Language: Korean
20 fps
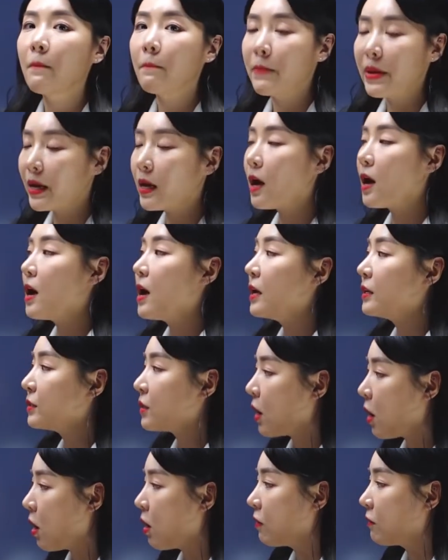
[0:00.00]

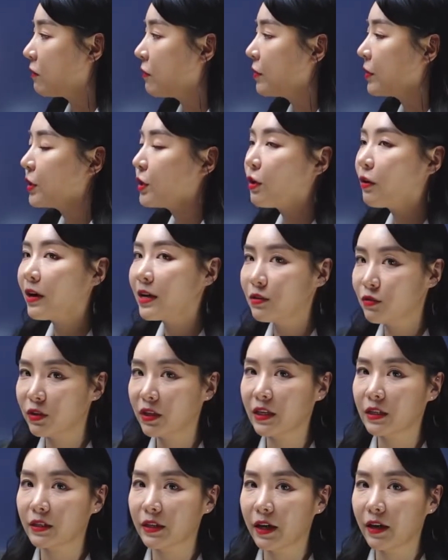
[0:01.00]
because of. 기억할 수
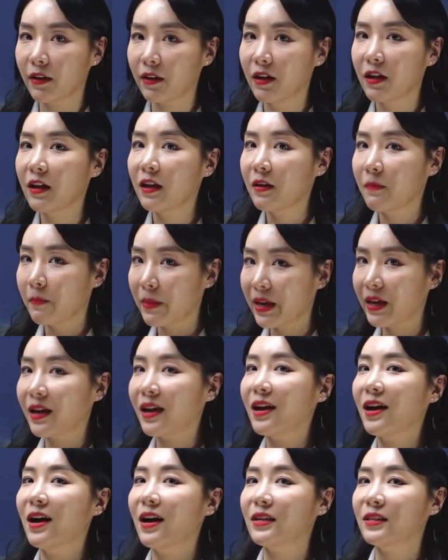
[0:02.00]
있겠어요?
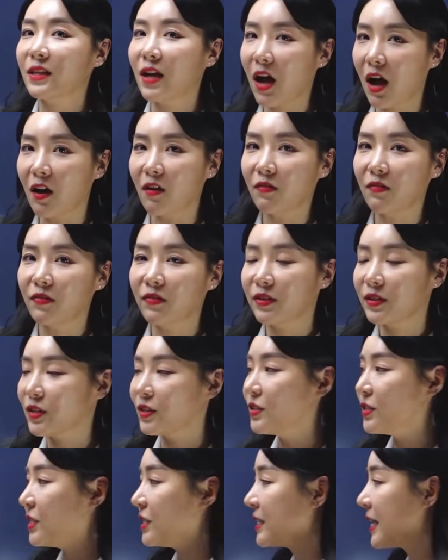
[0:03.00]
because of.
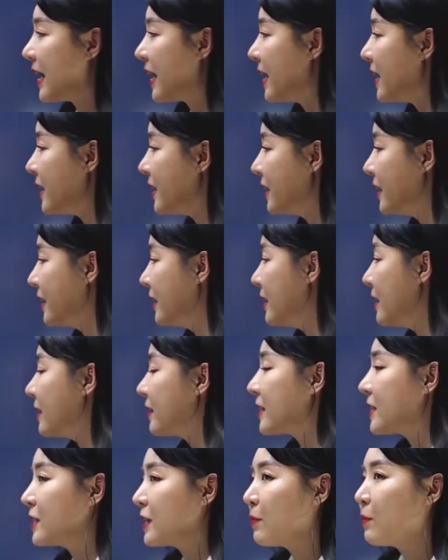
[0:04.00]
전치사.
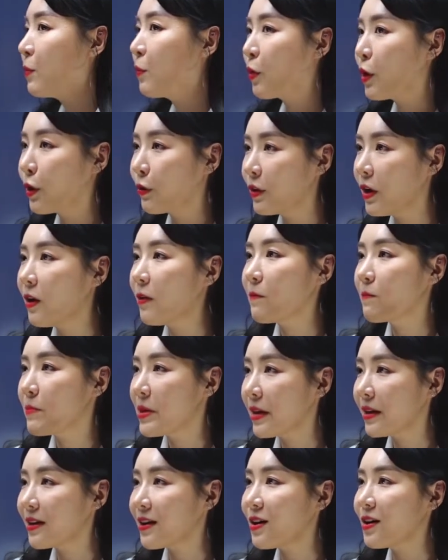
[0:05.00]
다시 한번 뭐라고요?
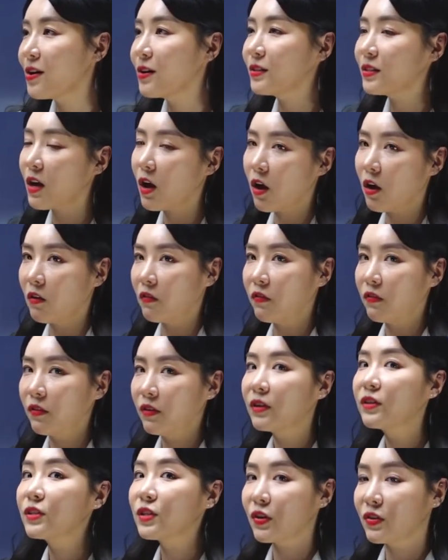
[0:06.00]
because of.
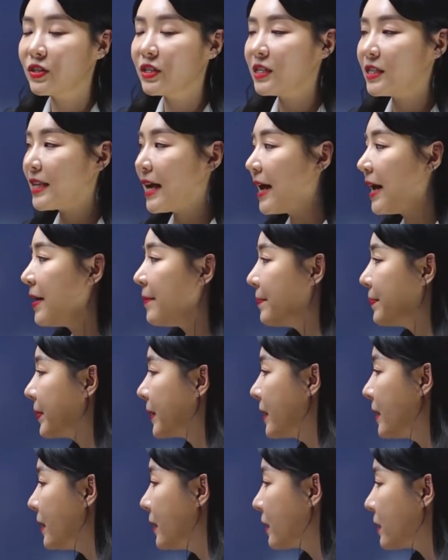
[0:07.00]
전치사.
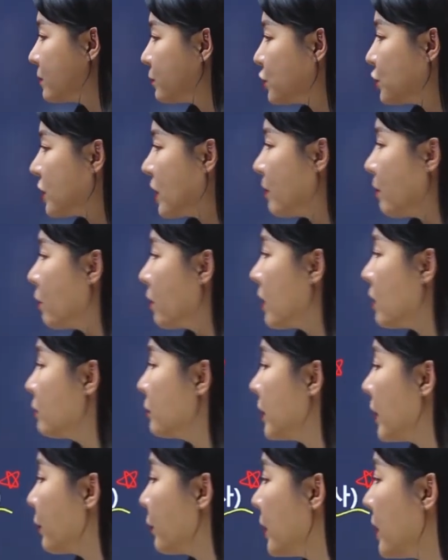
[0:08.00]
그럼 뒤에 뭐가
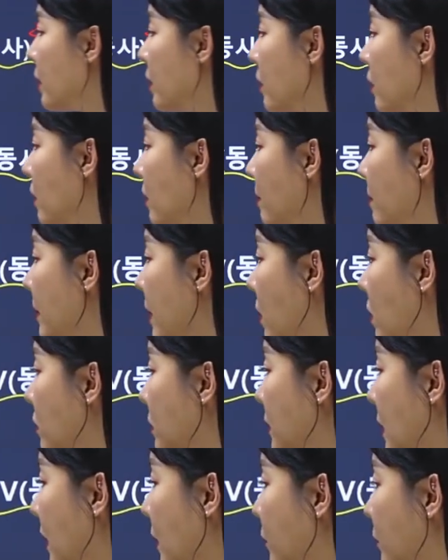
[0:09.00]
온다고요? 명사가